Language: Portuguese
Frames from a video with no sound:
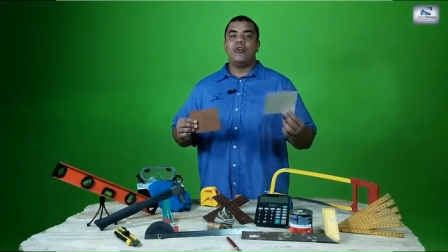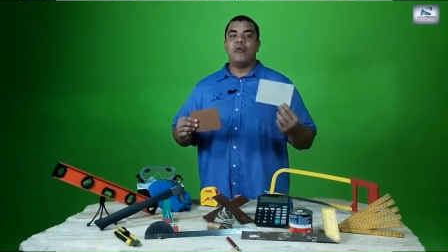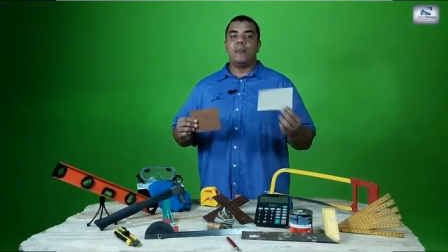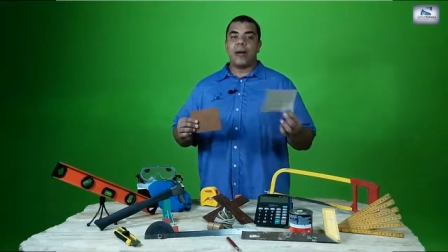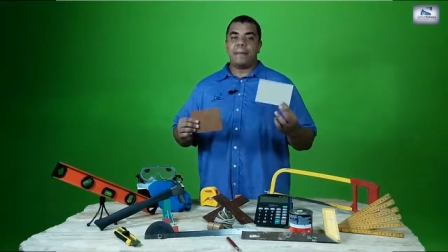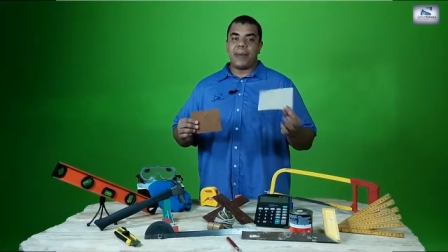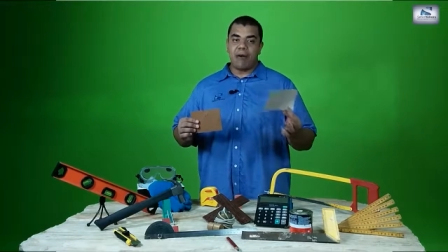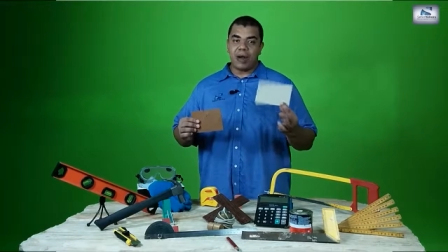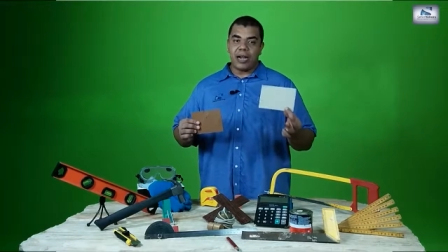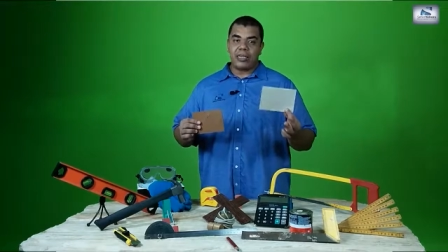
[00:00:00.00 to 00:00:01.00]
um
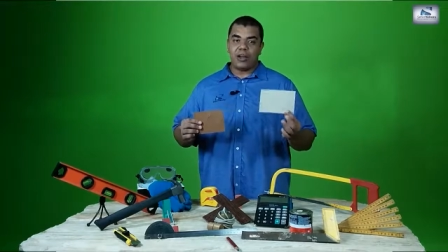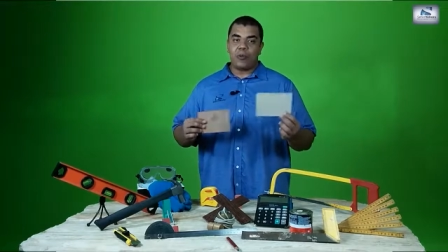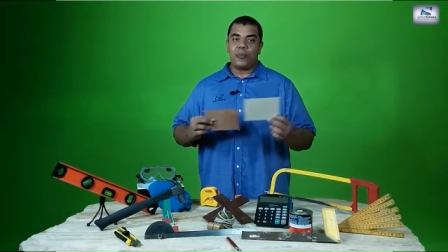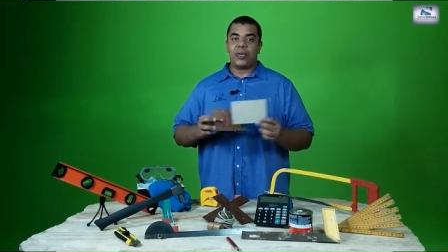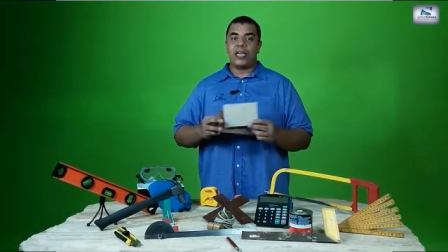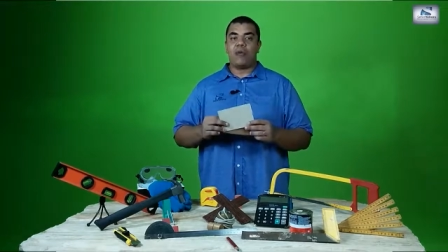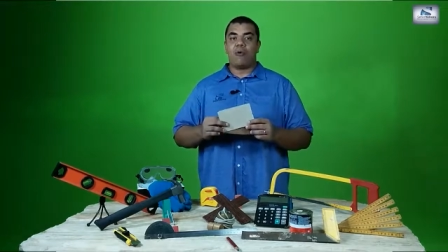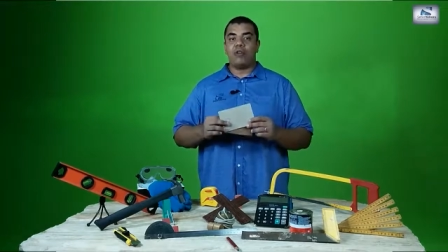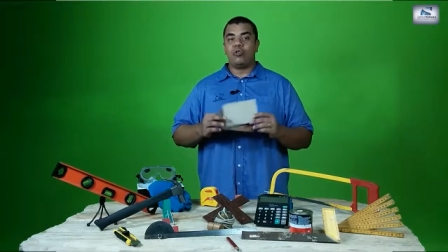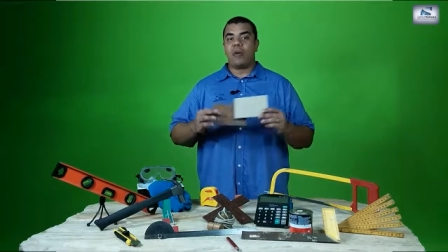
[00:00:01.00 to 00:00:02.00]
papel cartão, porque
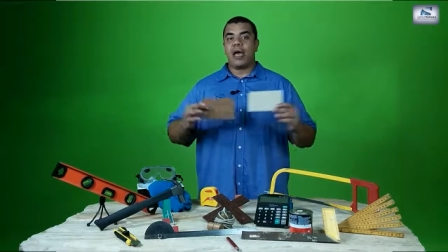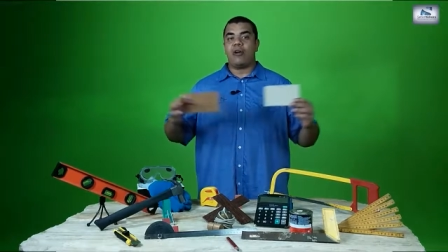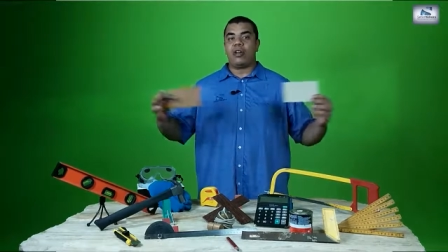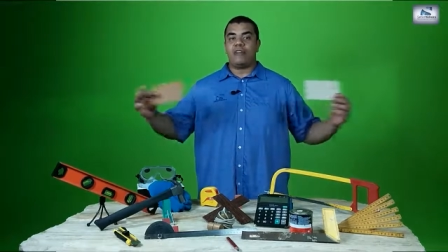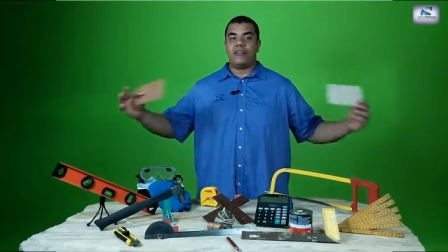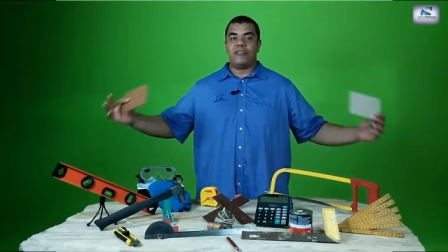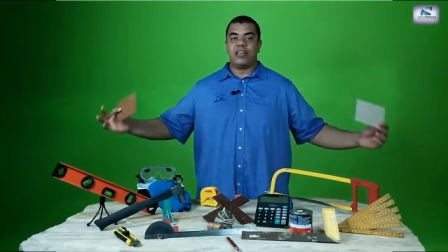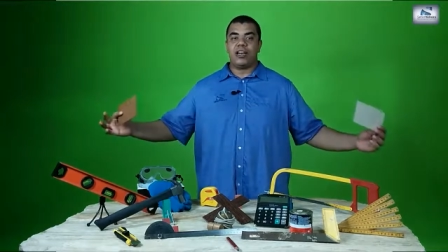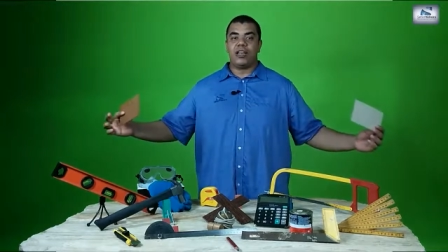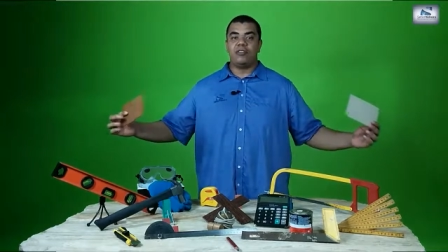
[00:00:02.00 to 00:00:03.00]
quanto maior ele vai
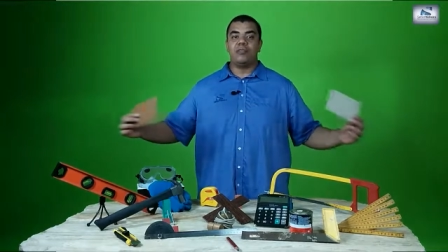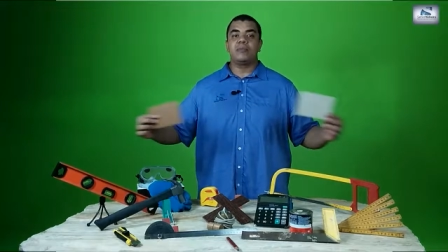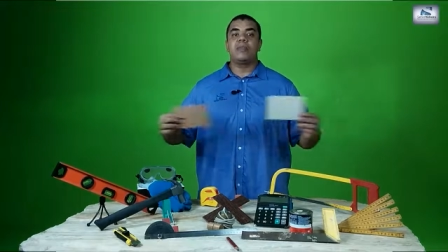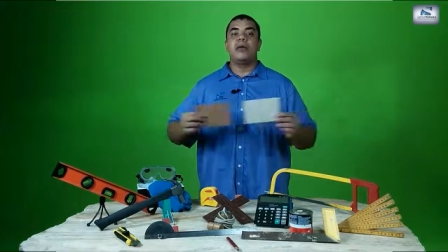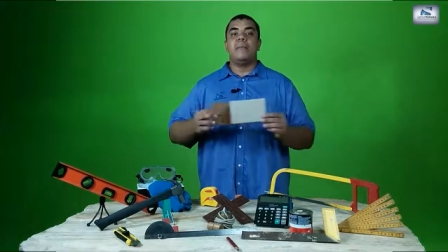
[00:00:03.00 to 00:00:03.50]
ficando,